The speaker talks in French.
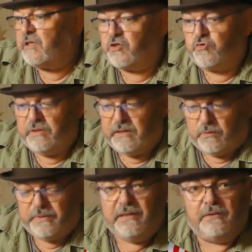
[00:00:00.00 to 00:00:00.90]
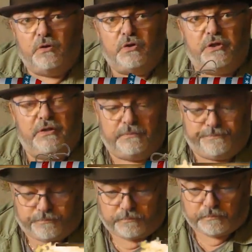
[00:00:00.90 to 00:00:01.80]
qu'est-ce que je voulais dire Oui, donc euh,
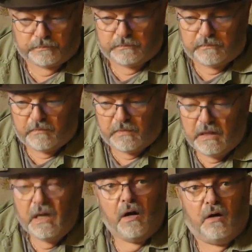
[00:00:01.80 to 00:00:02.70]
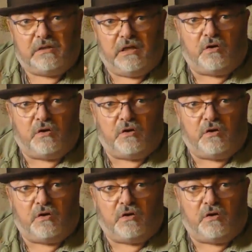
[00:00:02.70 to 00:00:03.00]
c'est